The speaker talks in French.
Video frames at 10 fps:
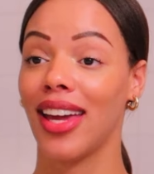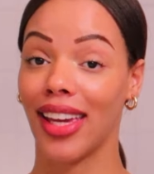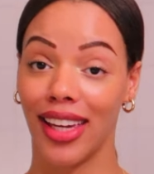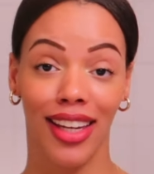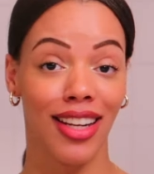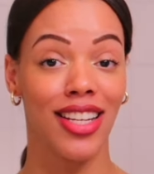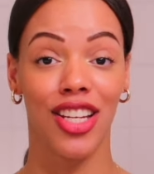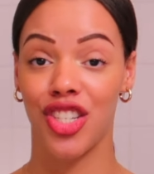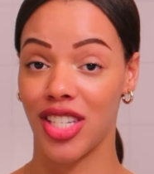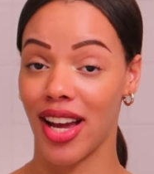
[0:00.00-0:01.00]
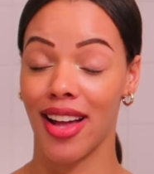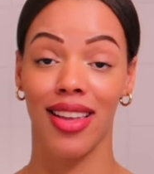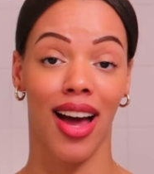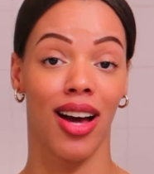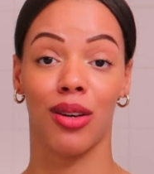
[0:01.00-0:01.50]
et l'hygiène
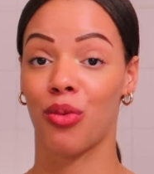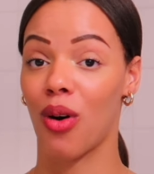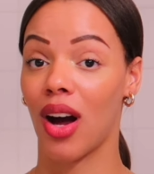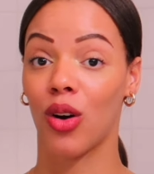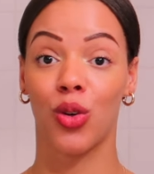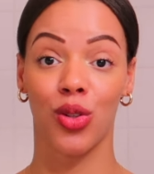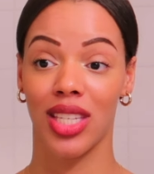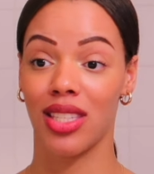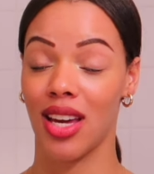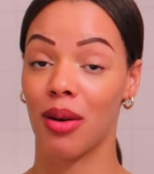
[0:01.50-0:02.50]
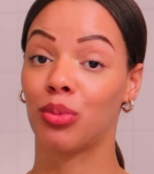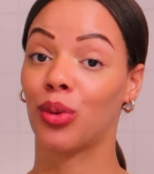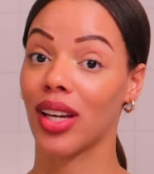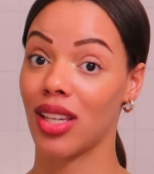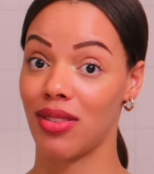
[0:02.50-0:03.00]
à avoir quotidien
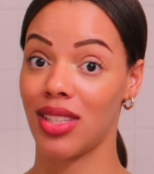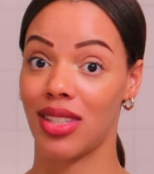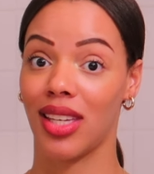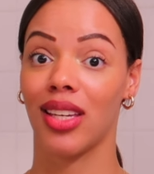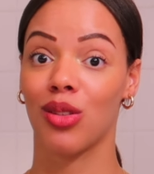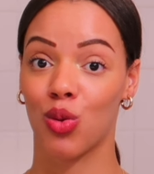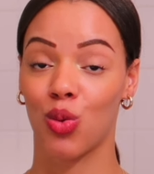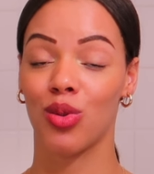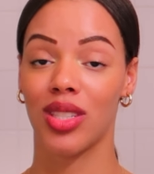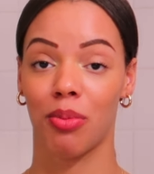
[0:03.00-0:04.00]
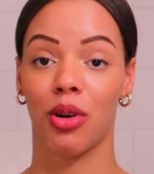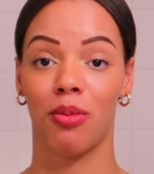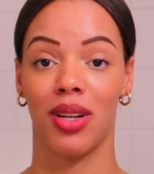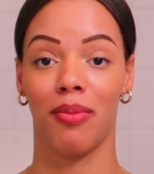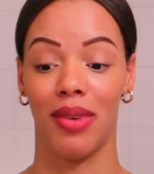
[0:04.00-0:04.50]
pour éviter tous ces
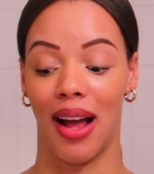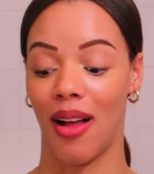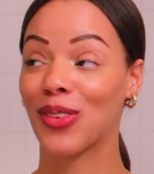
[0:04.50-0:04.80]
problèmes-là.